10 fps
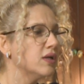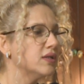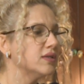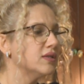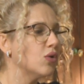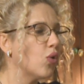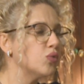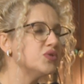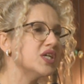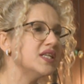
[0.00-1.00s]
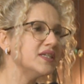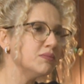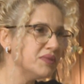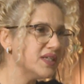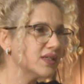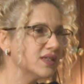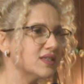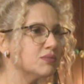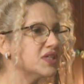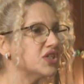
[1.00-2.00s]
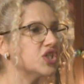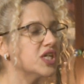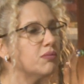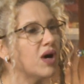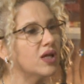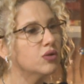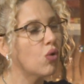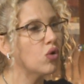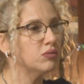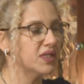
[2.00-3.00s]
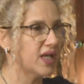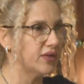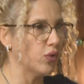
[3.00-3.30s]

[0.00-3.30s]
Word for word: e, objelerin bir kısmı kişiye bağlı olmadan